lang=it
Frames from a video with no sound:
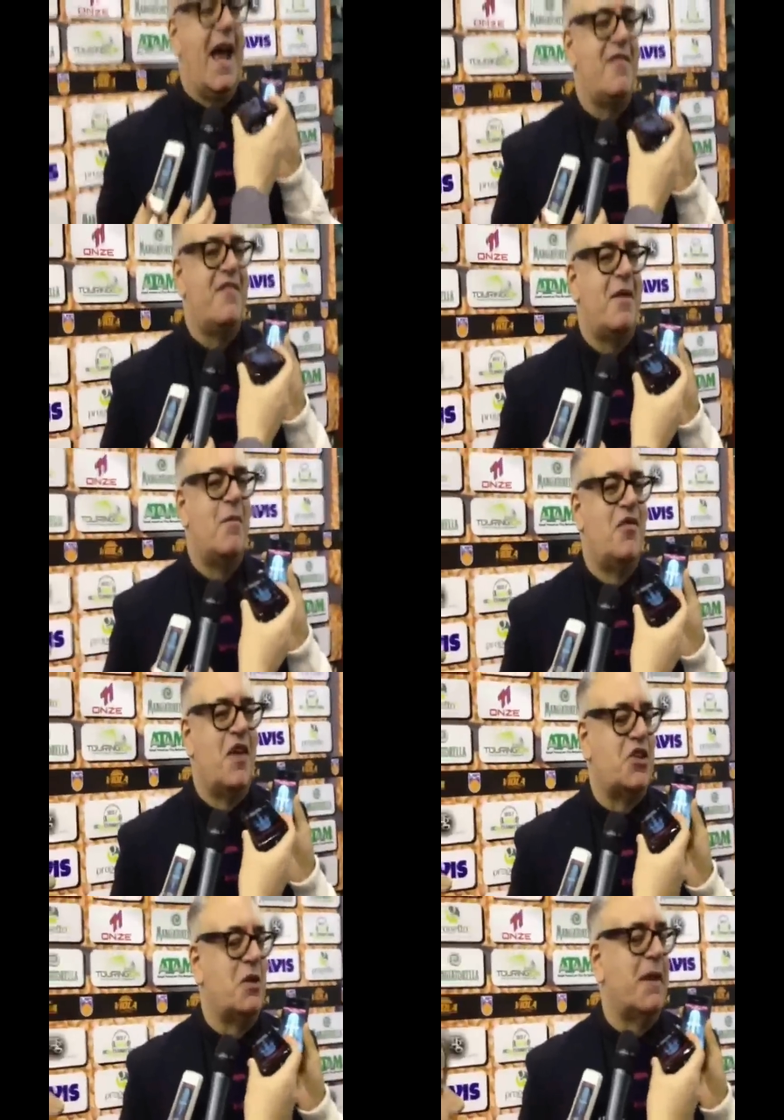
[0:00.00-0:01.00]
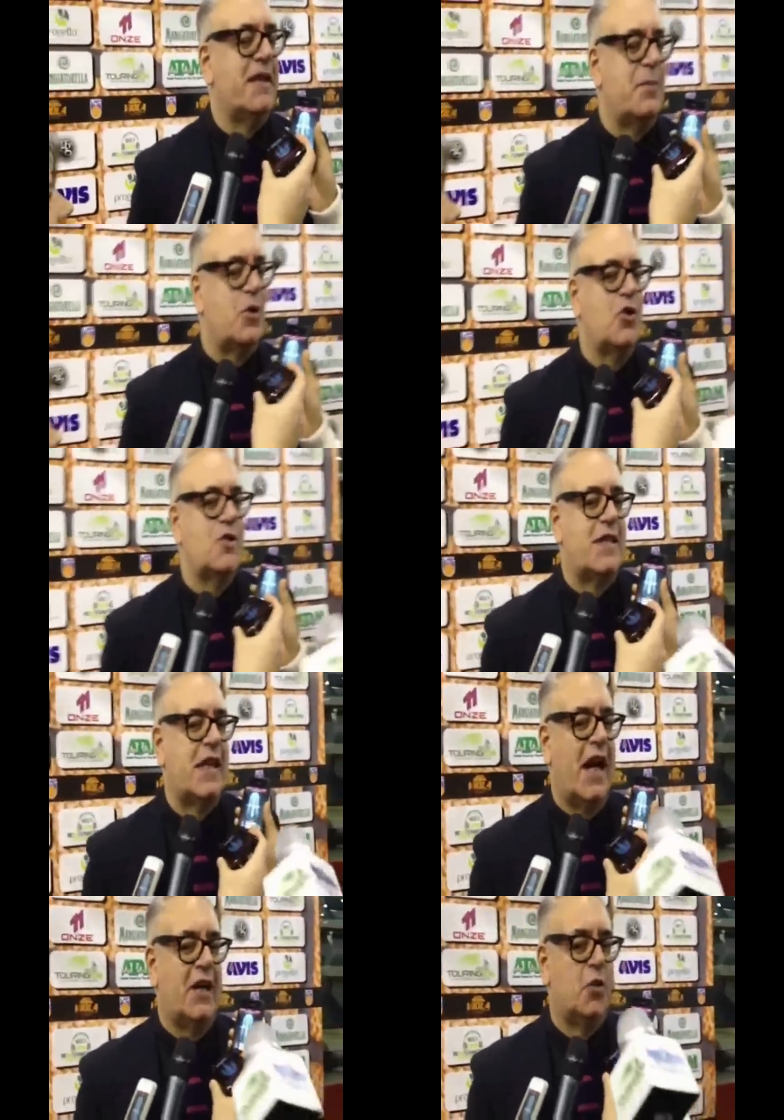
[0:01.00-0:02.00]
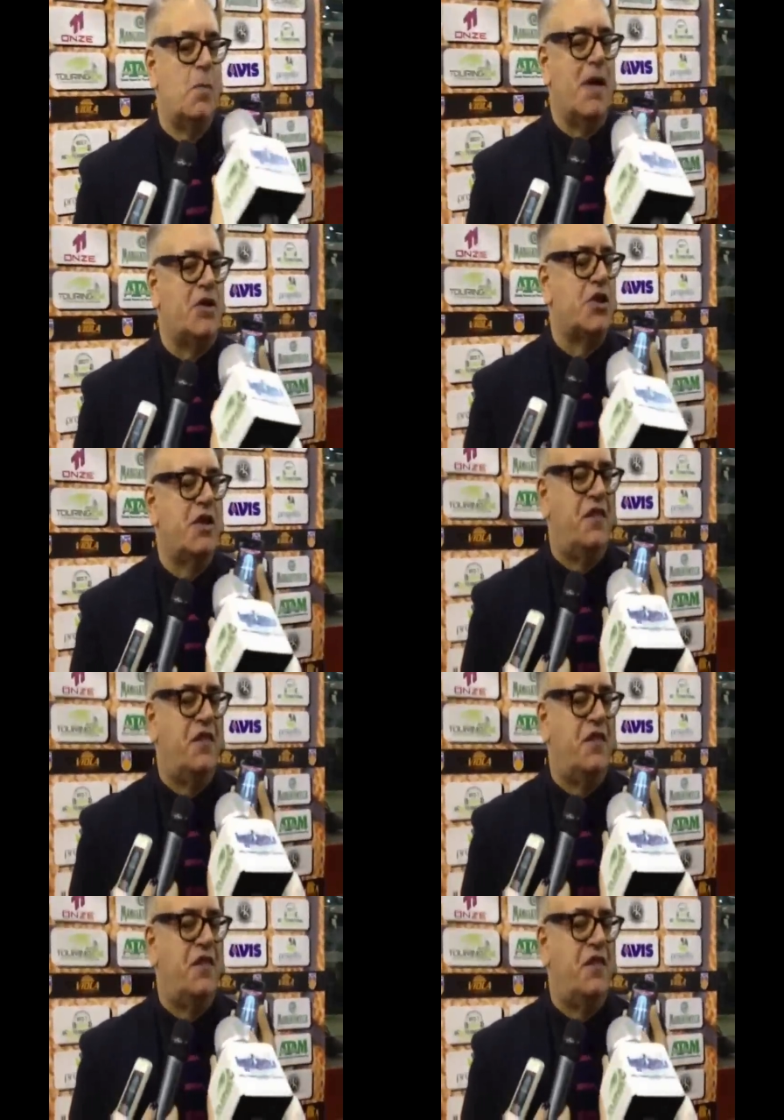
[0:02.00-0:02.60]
avevamo facilmente pronosticato, un match